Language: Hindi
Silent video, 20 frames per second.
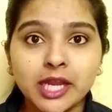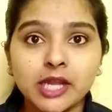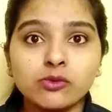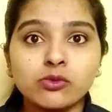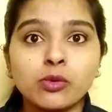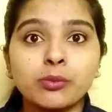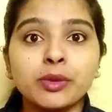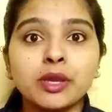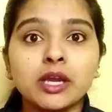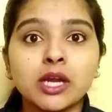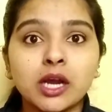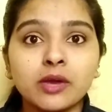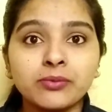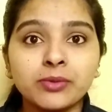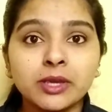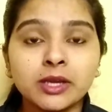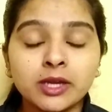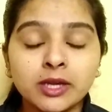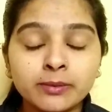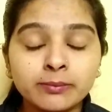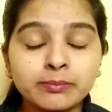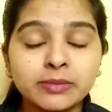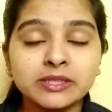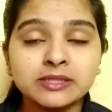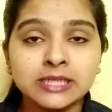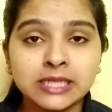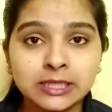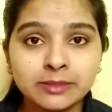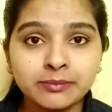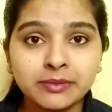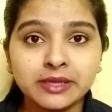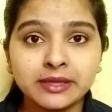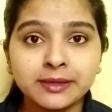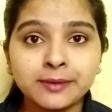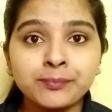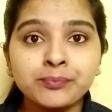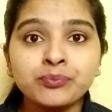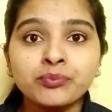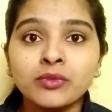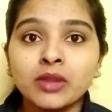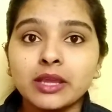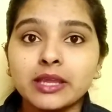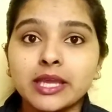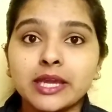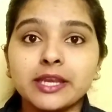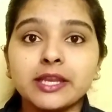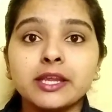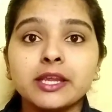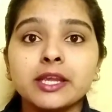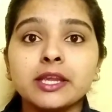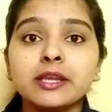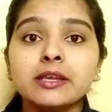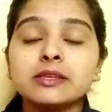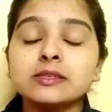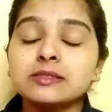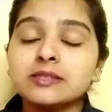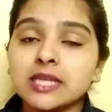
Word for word: हैं वो भी काफी कम बजट में यानी कि